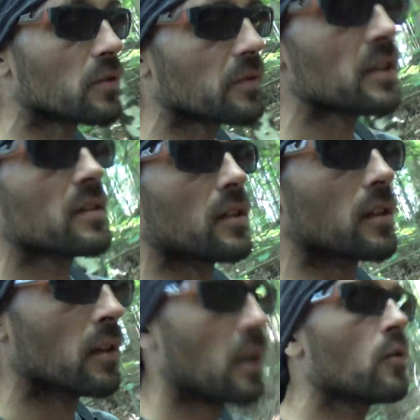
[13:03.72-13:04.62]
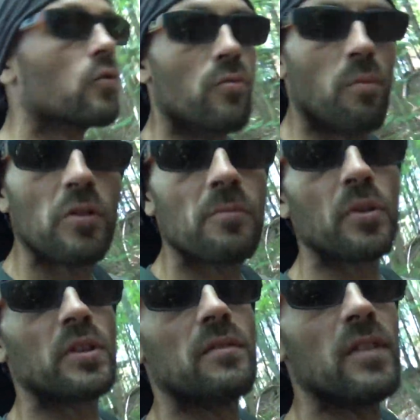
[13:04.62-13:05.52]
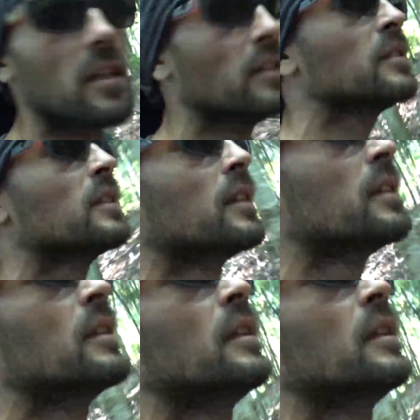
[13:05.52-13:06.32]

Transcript: En fait, c'est une bonne petite ville. Hein.